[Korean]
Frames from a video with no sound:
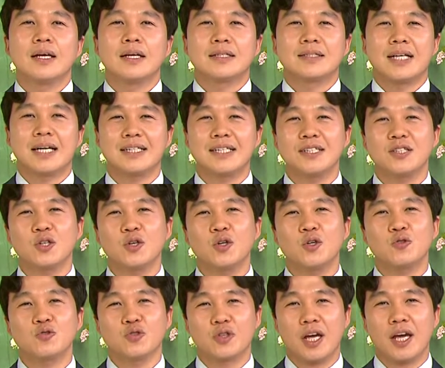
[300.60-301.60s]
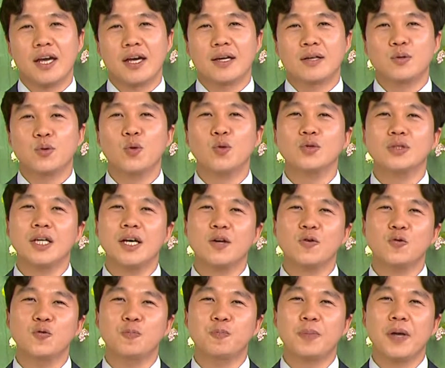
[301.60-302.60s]
사자성어 중에
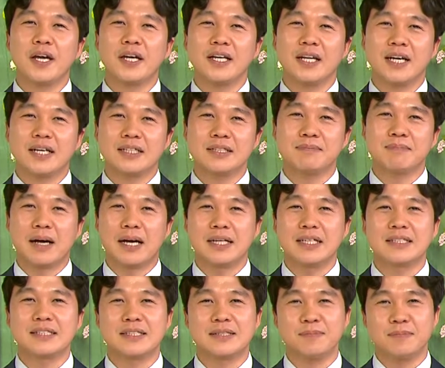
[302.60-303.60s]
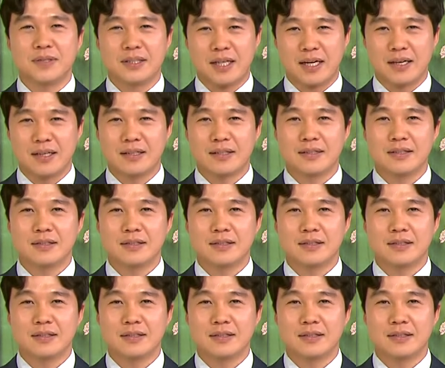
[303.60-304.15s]
토사구팽이라는 말이 있습니다.